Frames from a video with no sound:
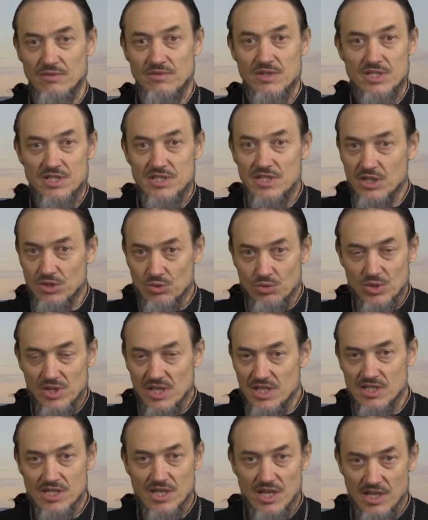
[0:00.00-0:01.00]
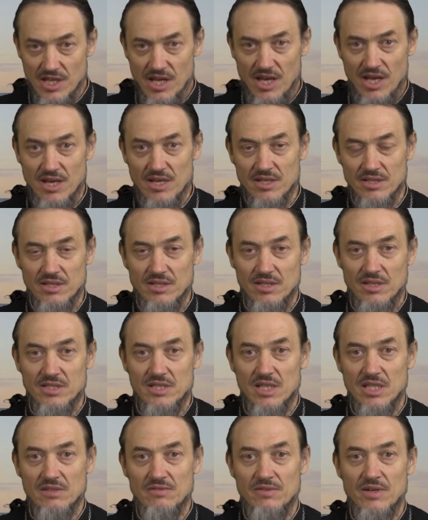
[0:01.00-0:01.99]
Вас никто не изгоняет из
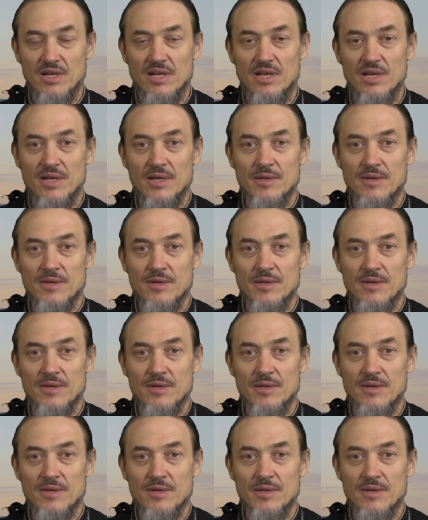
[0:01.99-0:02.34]
этого,